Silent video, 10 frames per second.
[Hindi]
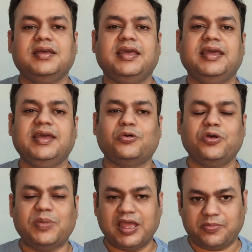कि
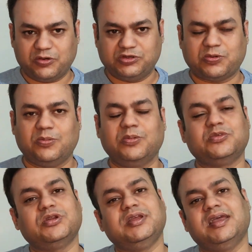कोई बाइक में कुछ प्रॉब्लम
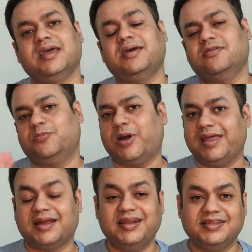तो नहीं है
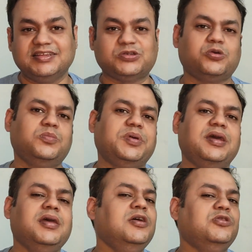बाइक खड़ी थी शोरूम पे
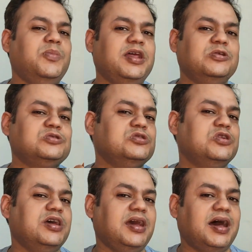तो मैंने उसको
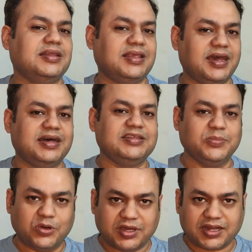जो है हाथ के हाथ ही
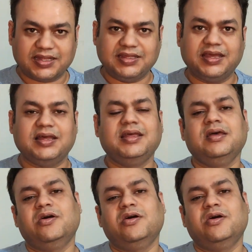बुक करा दिया